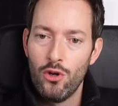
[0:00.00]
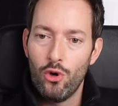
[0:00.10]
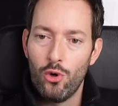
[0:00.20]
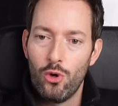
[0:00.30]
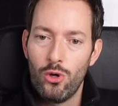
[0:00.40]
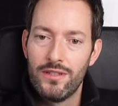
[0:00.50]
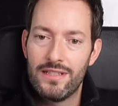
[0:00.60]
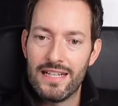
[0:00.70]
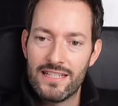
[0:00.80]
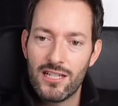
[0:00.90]

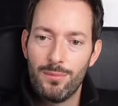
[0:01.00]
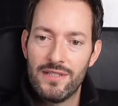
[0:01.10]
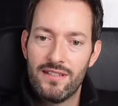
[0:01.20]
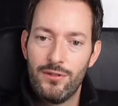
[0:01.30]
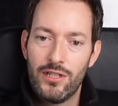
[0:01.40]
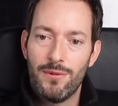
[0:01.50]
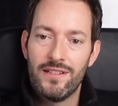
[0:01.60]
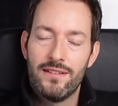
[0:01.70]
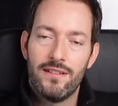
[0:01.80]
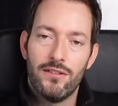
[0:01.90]
Und deshalb ist es wirklich mal
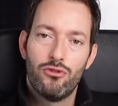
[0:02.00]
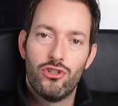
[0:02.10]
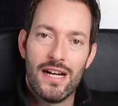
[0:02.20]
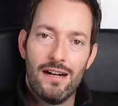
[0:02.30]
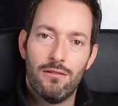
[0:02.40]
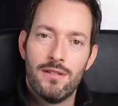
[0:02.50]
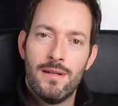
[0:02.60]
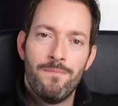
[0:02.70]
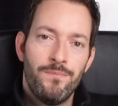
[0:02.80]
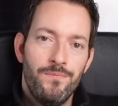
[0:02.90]
interessant zu schauen,
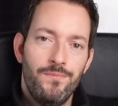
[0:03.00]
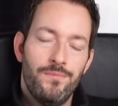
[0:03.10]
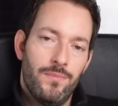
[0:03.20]
hm,